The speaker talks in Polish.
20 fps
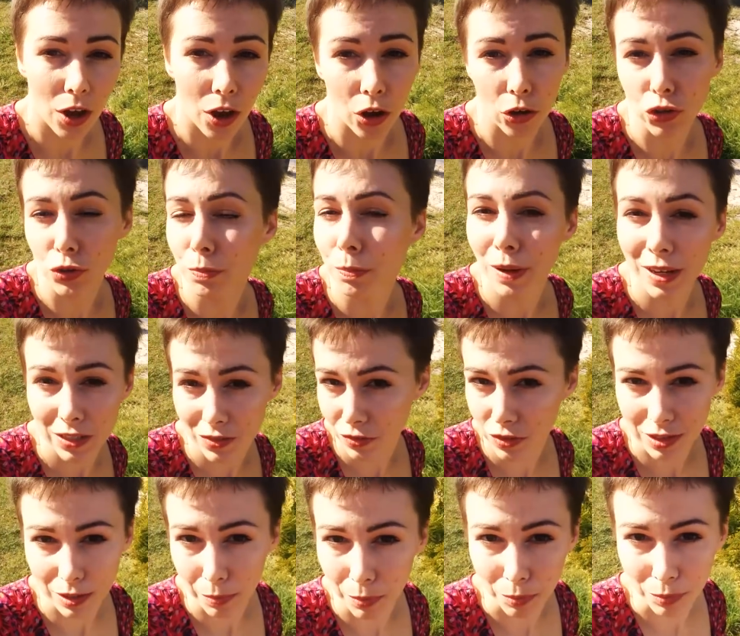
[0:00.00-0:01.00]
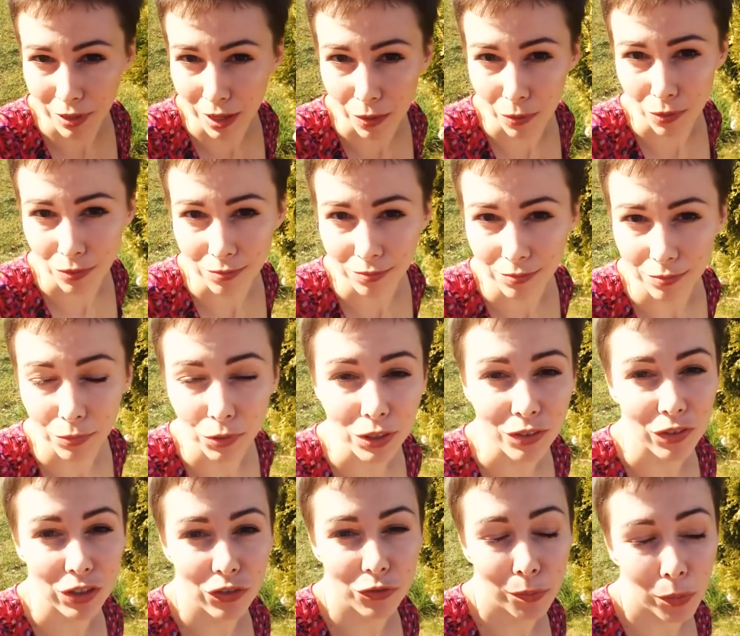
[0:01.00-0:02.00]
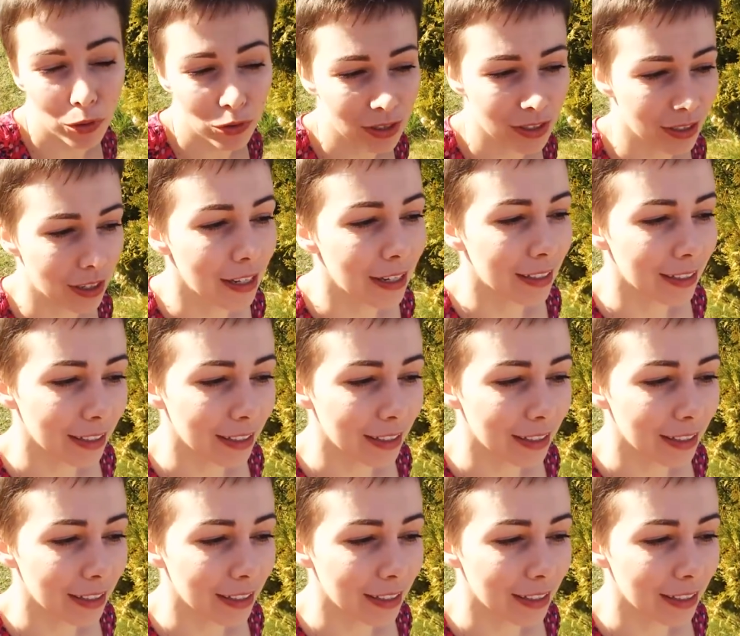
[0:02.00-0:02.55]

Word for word: o czym państwo zapomniało, ponieważ w Polsce